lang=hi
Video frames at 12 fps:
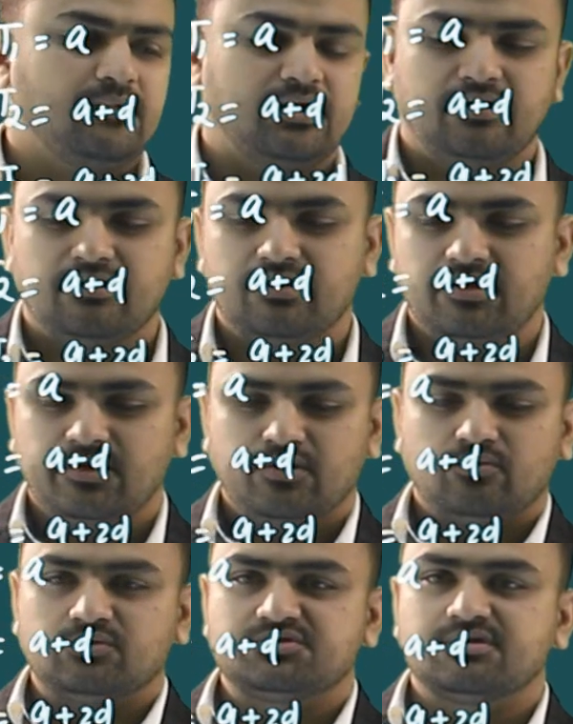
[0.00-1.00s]
है ना
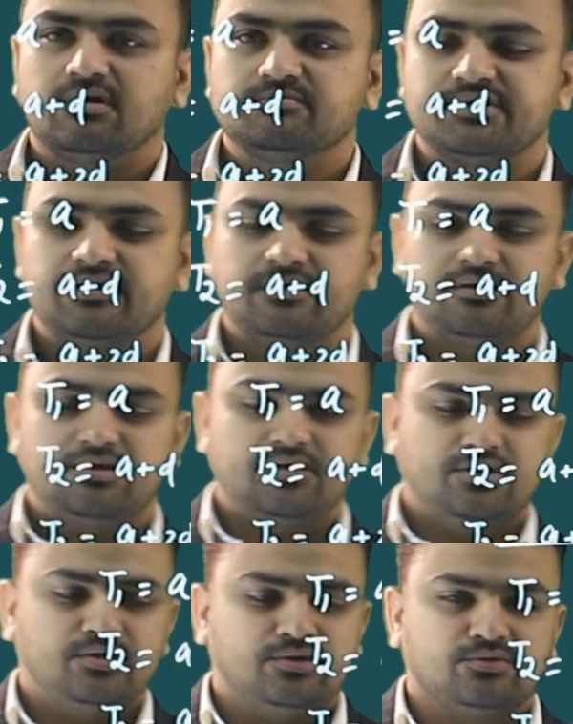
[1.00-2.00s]
कुछ टर्म्स है
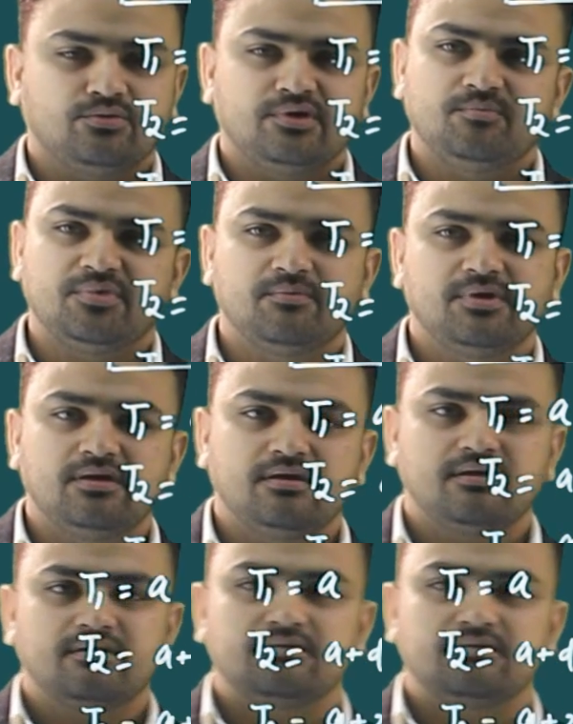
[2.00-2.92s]
तो ए पी में